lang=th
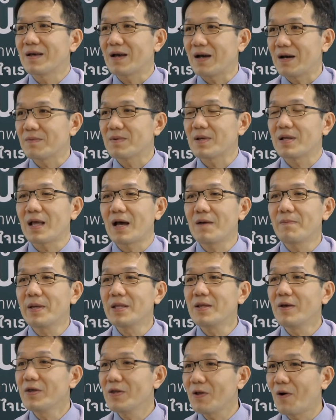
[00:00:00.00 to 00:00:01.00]
ครับแต่ถ้า
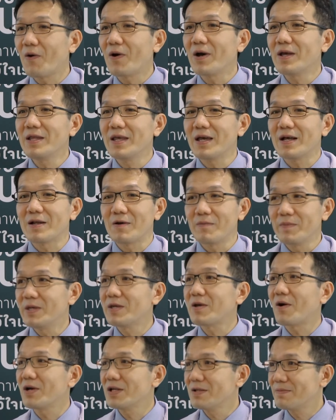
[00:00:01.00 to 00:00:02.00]
เป็นน้อยๆเนี่ยเรามี
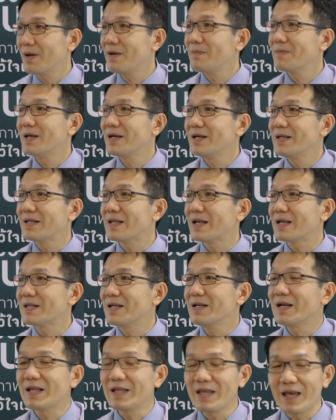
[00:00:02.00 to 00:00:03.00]
ช้อยส์เพิ่มขึ้นนะ
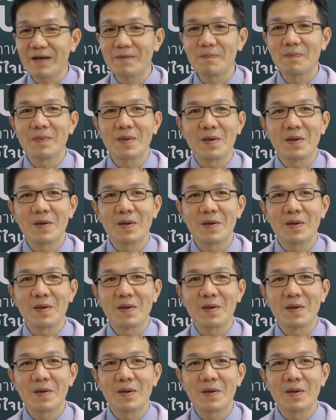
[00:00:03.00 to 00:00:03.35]
ซึ่งอันเนี้ย